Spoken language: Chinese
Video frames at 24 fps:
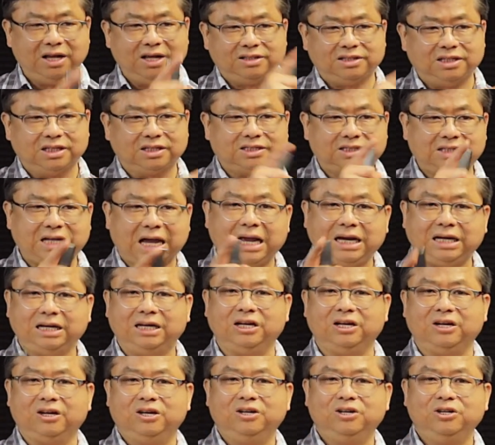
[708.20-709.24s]
这三
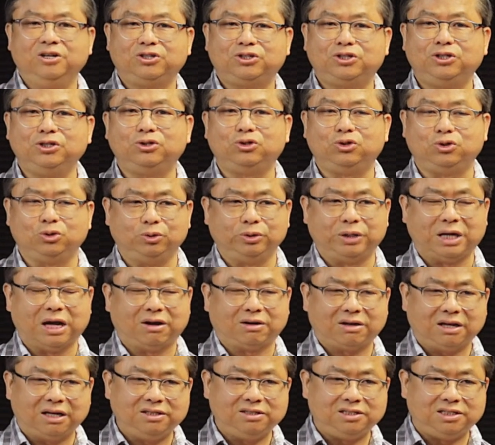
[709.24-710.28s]
个。 是主
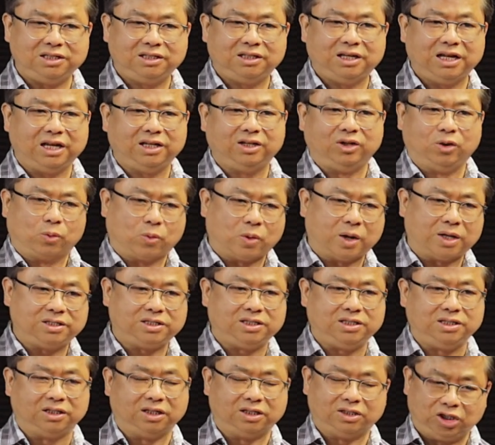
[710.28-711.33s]
要跟今天有关
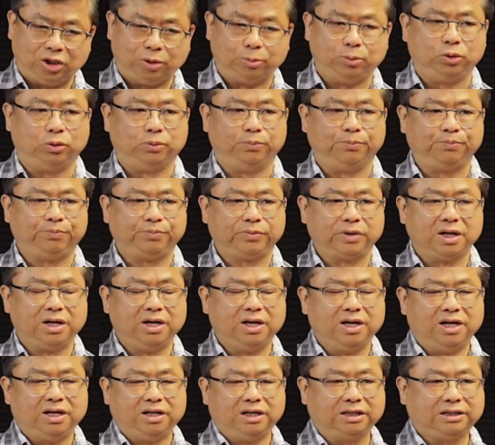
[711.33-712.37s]
系的题目，
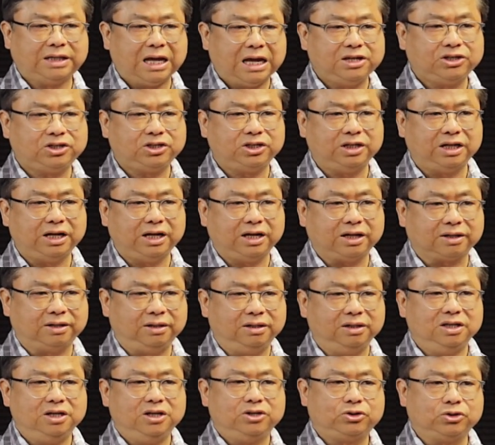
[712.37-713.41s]
那但是呢，
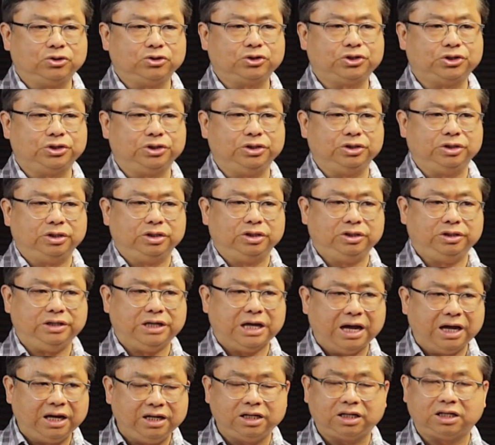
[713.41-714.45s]
就是
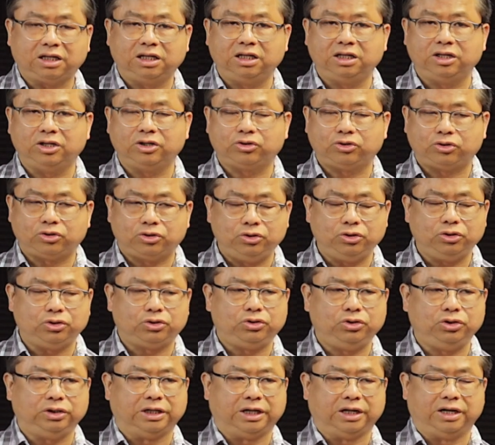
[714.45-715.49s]
耶利哥的聚
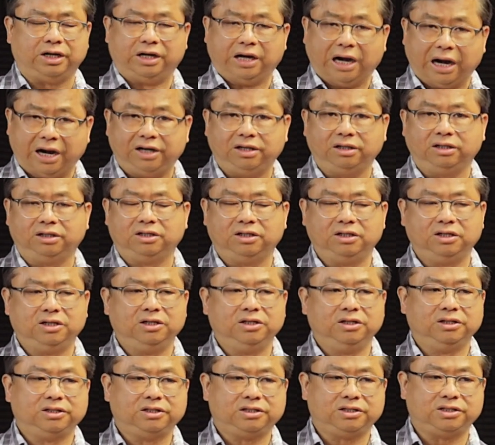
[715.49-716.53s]
居的人
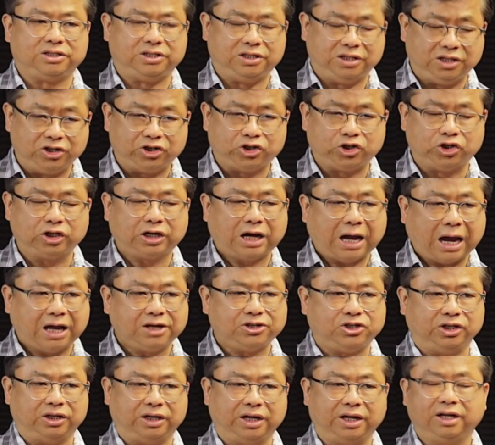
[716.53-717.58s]
几时开
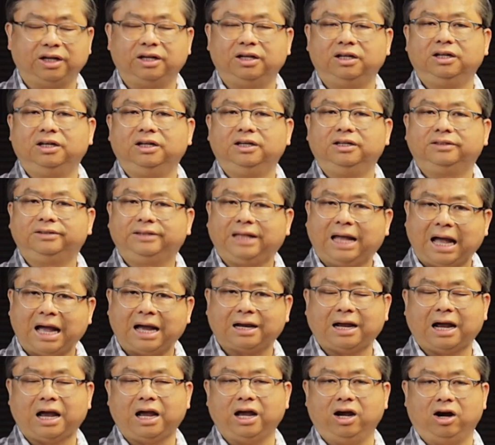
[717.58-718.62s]
始呢？大
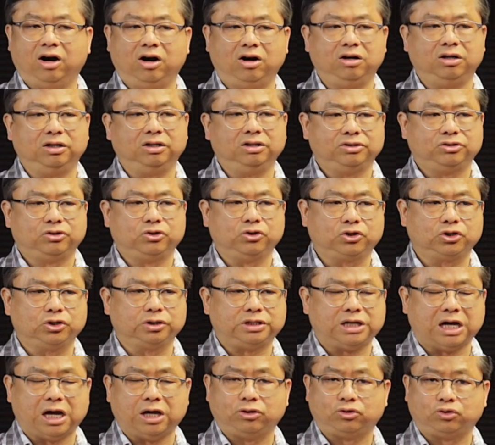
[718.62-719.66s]
概哦，就是
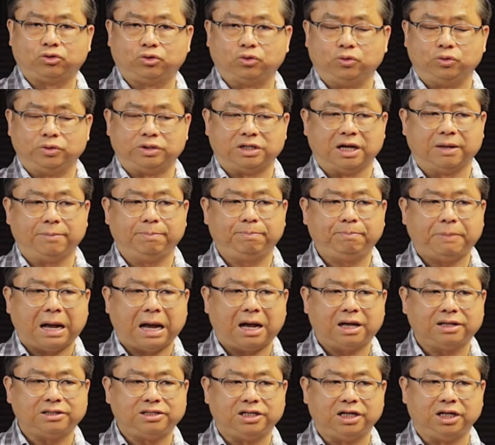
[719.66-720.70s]
在主前
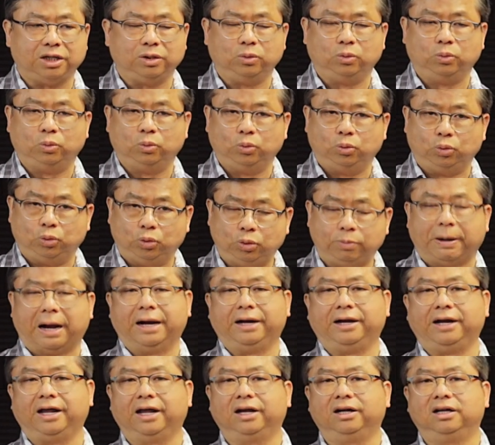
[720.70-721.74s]
八千五
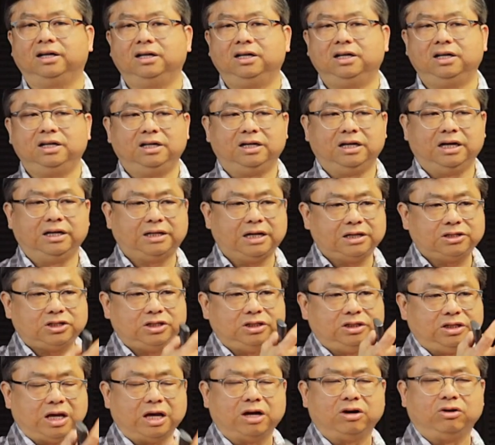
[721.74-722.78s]
百年，哎，但
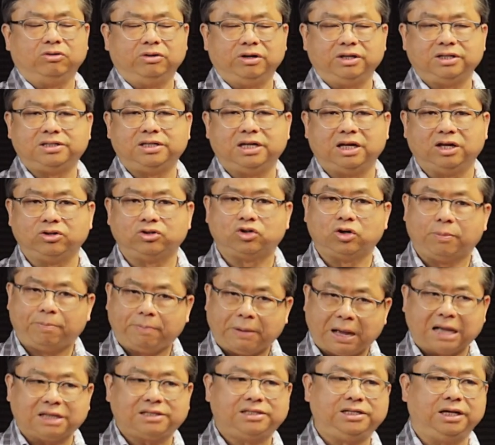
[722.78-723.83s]
是也有一些人说
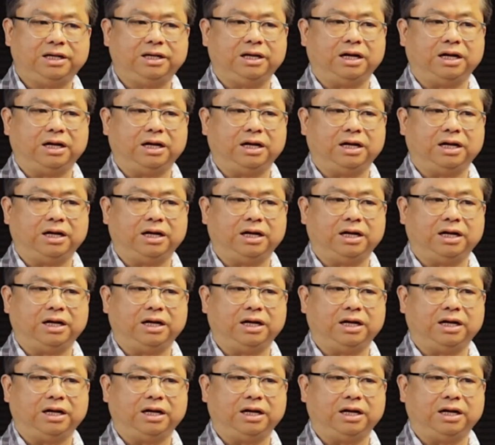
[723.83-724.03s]
八千